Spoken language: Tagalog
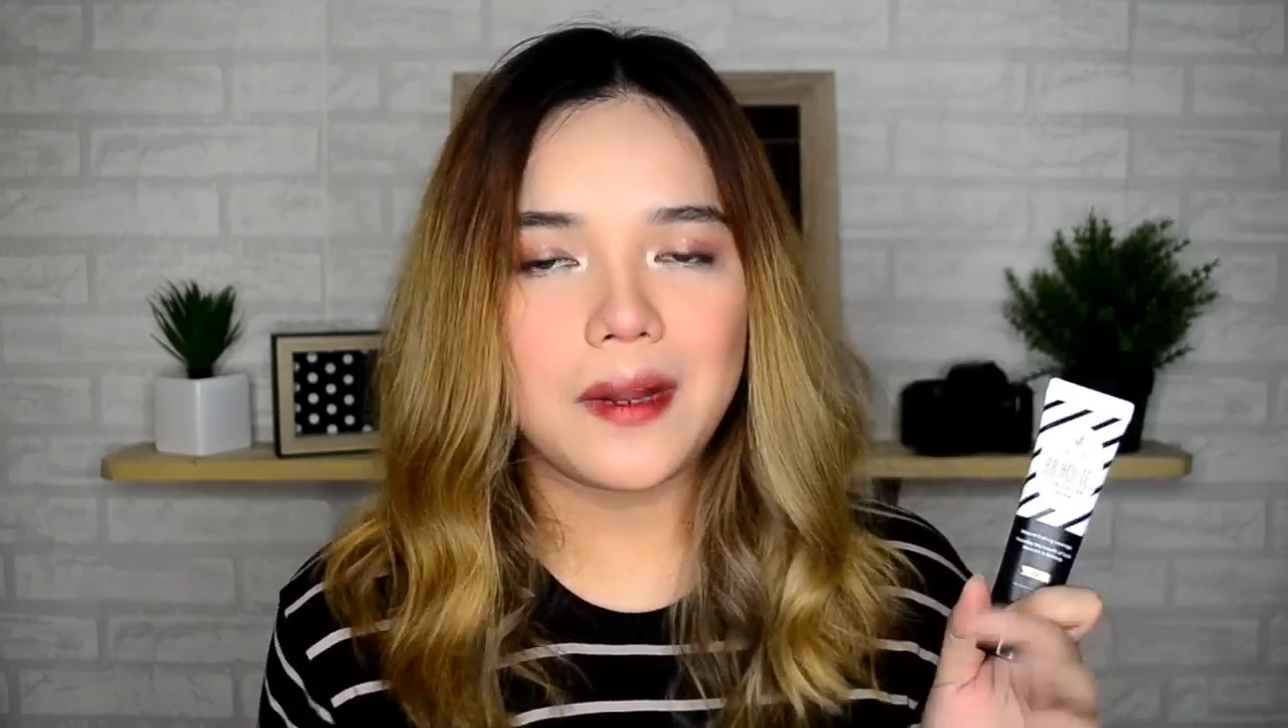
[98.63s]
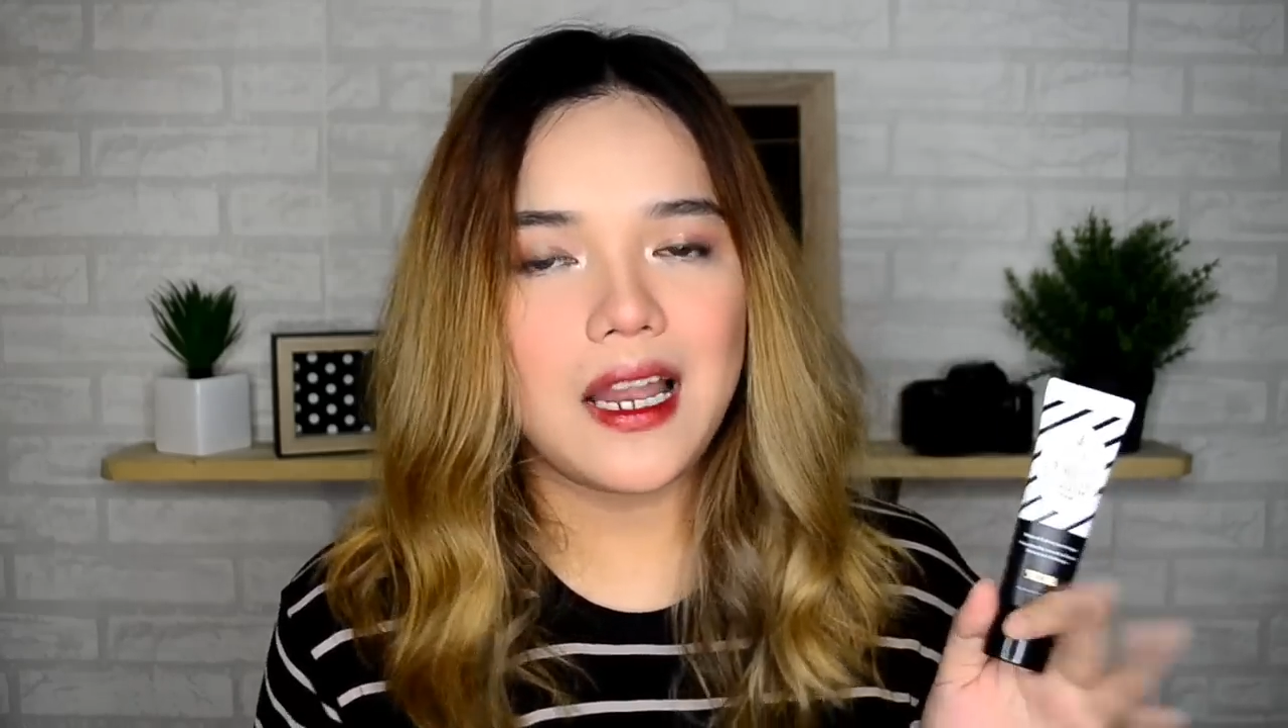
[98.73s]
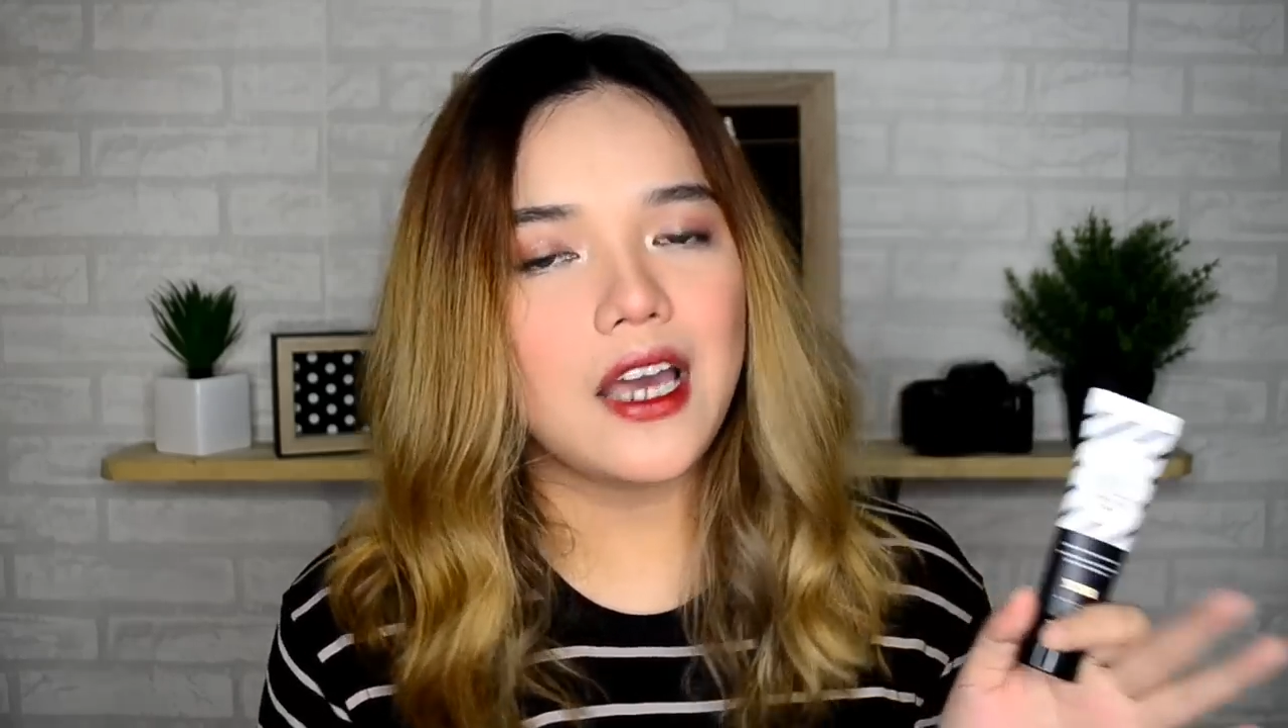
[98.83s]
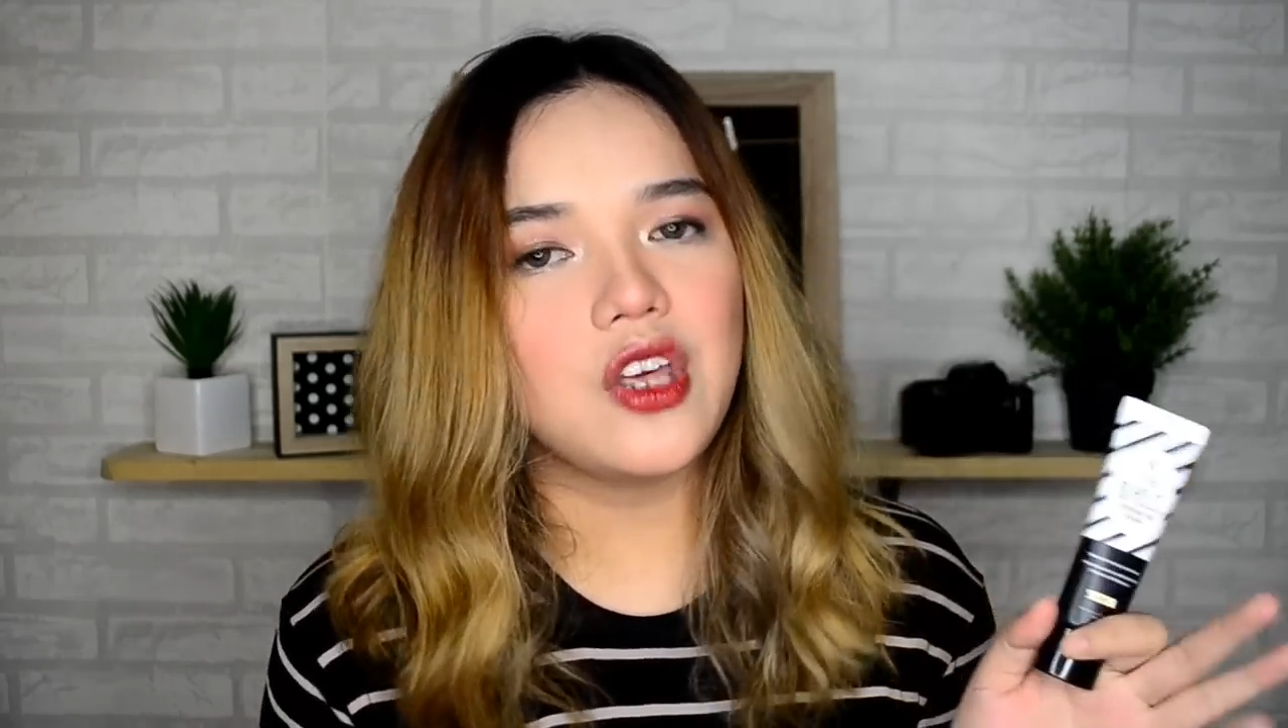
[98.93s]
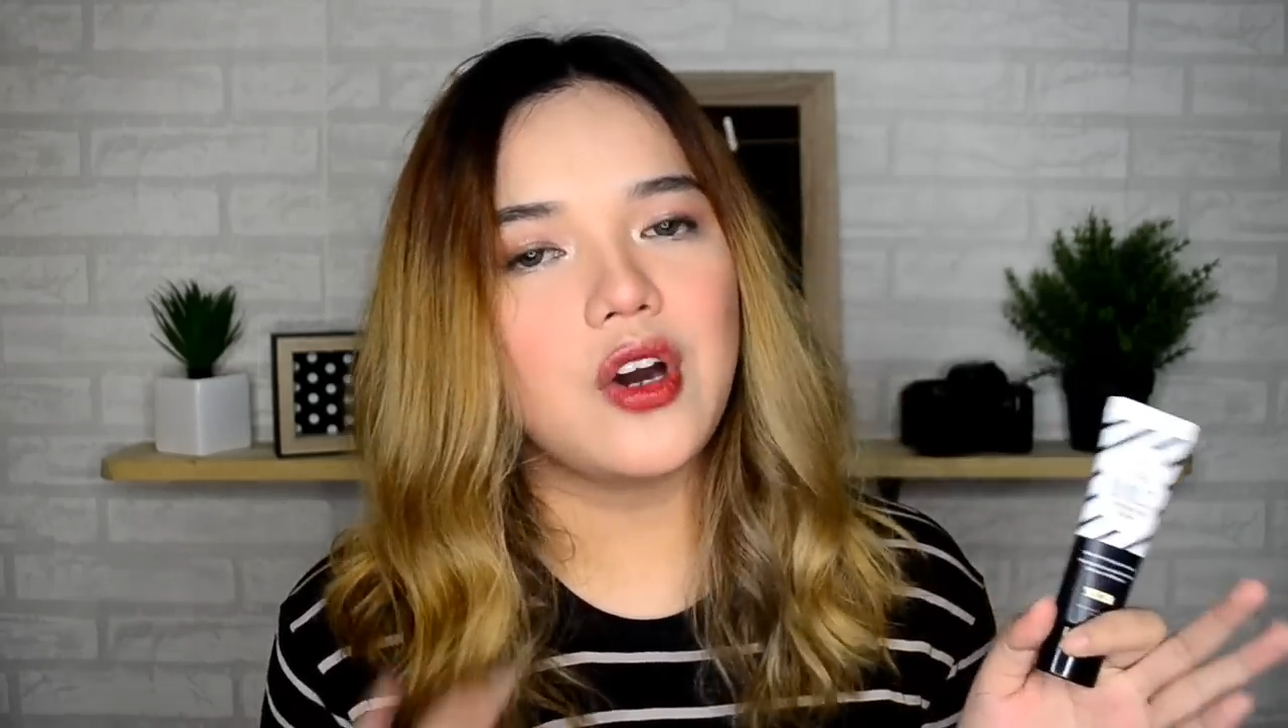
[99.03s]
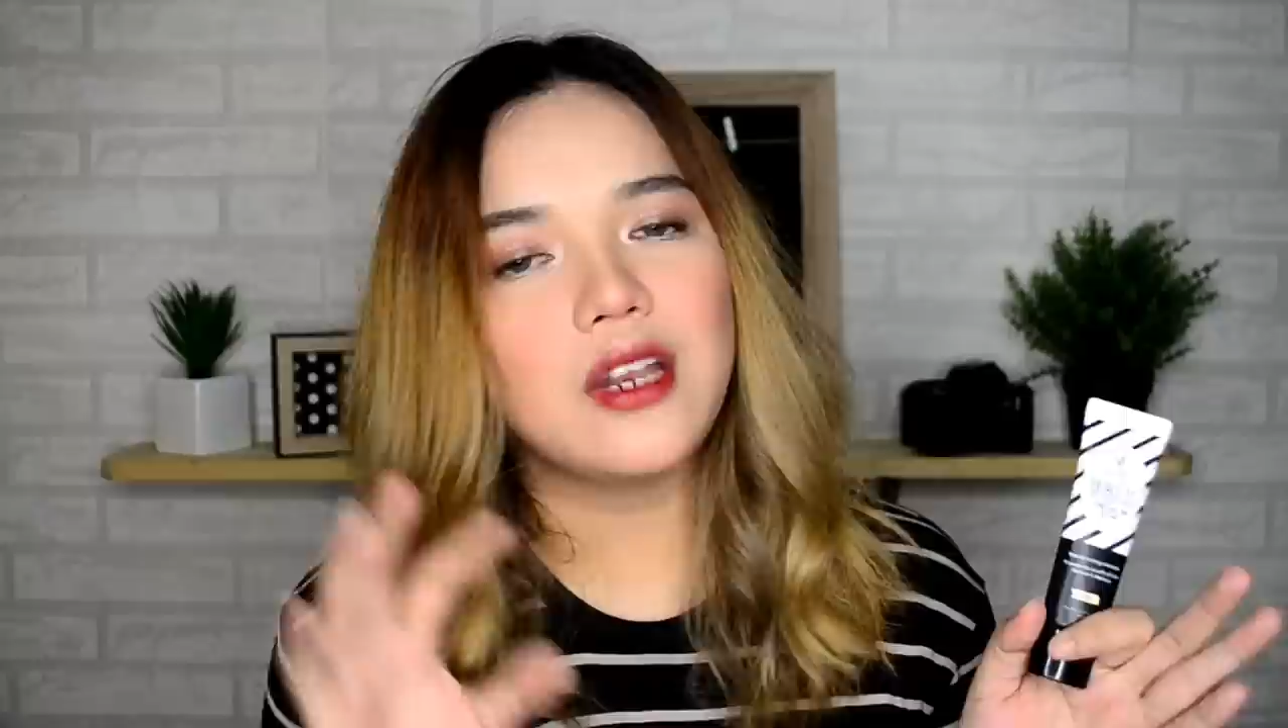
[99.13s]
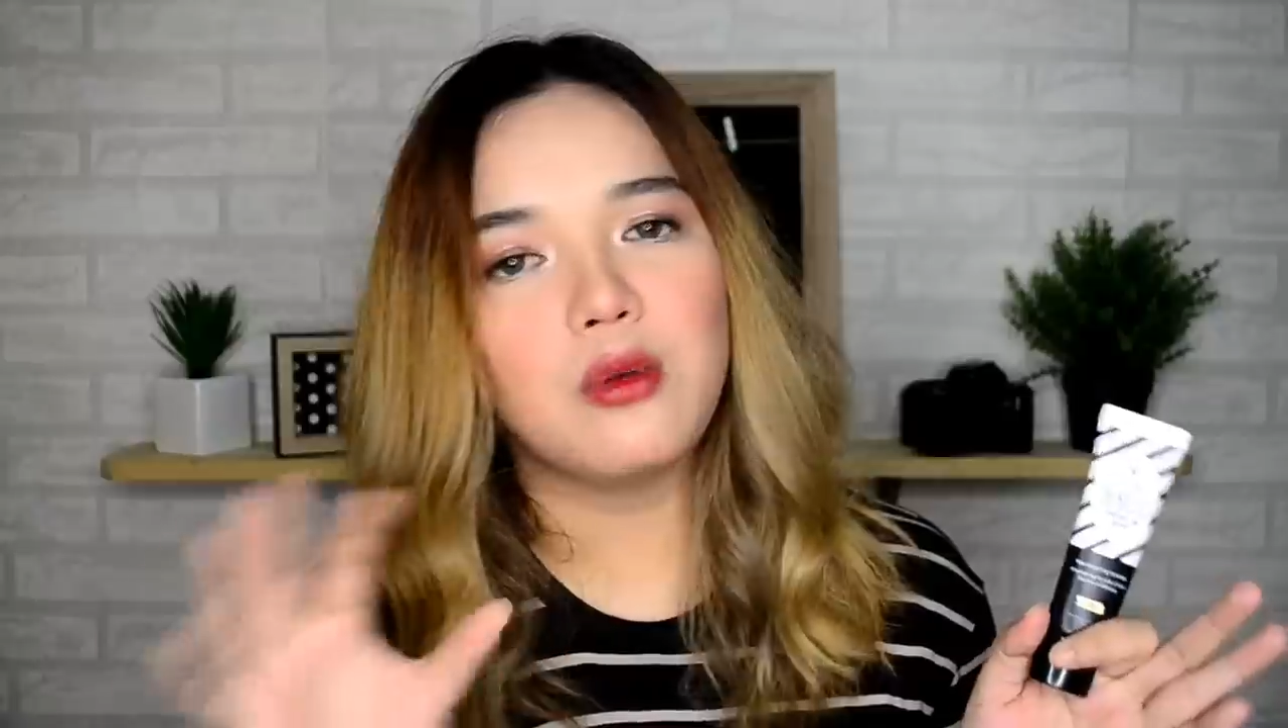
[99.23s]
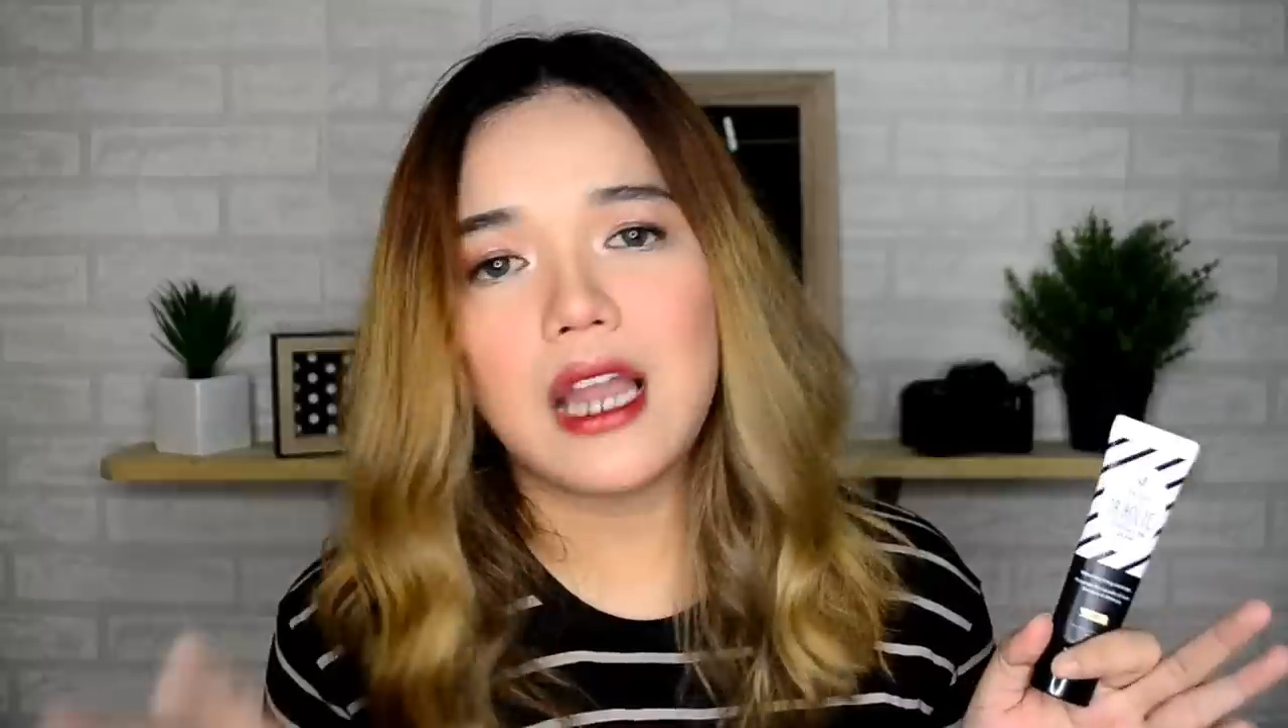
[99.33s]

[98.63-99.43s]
pa lang kayo and